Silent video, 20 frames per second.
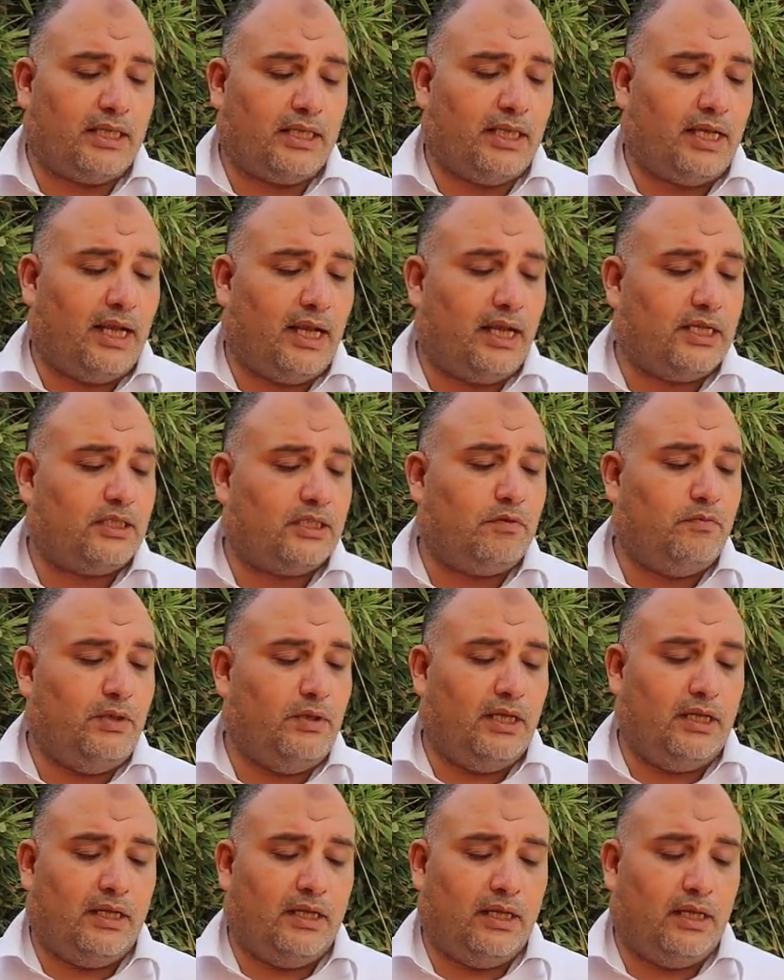قادرة على
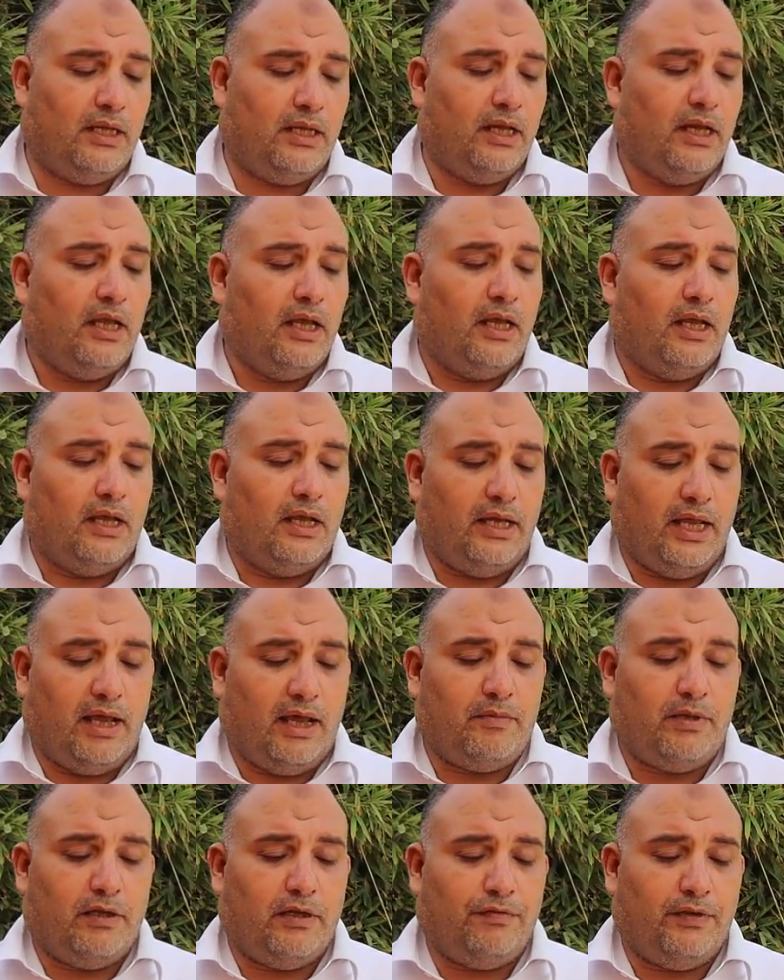تثمين آه،
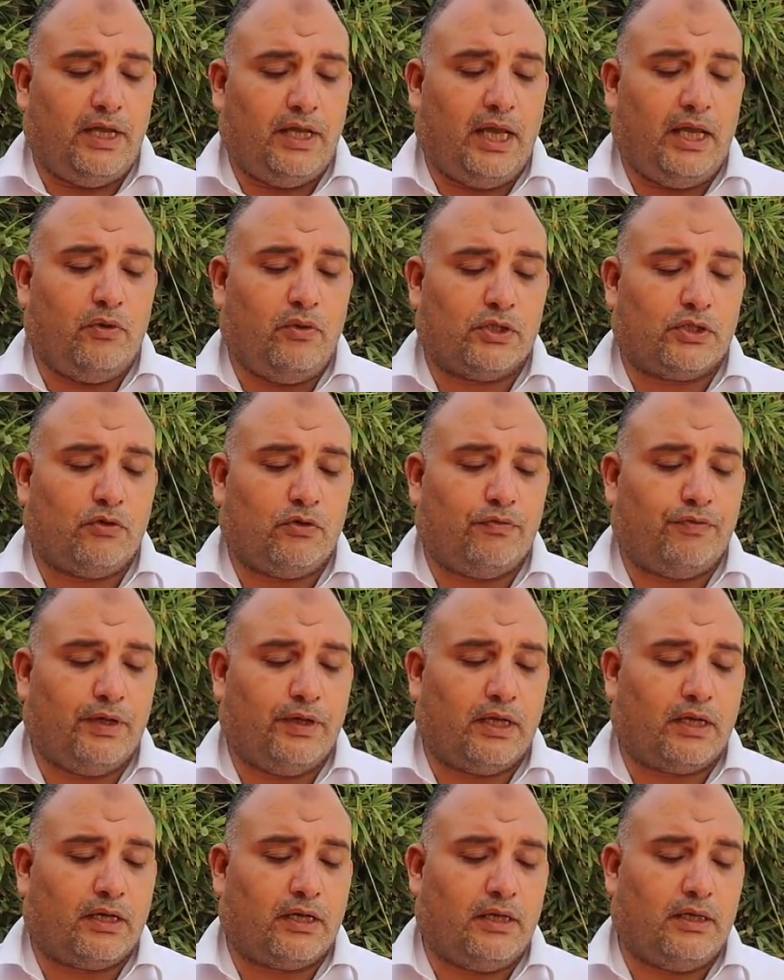العمل الفلاحي
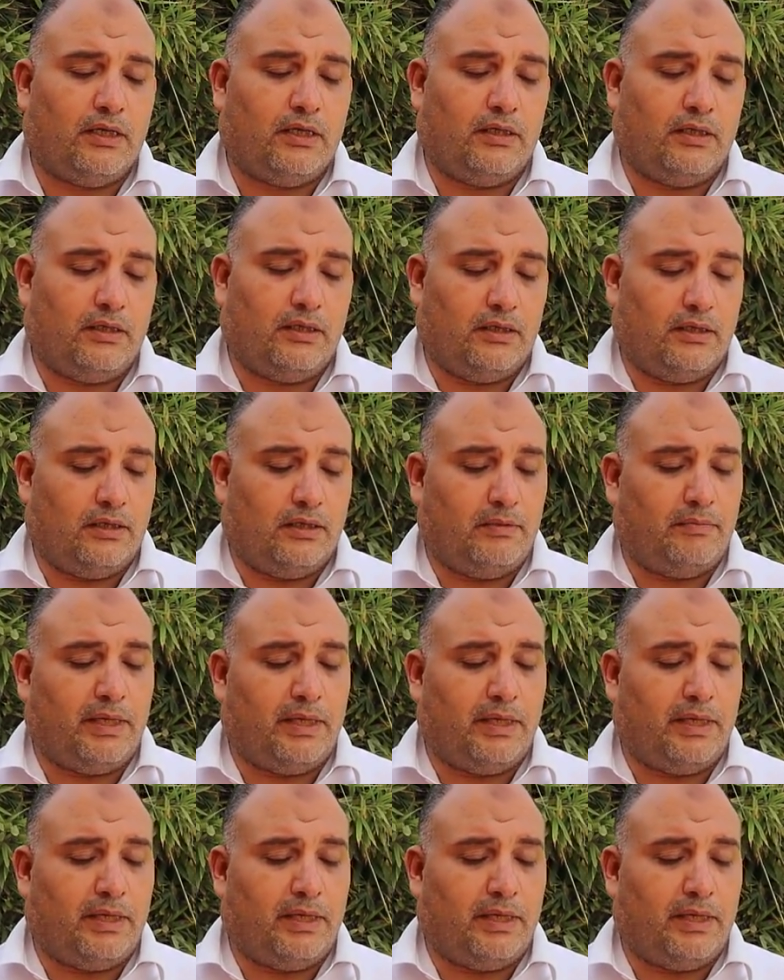وتوفير آه،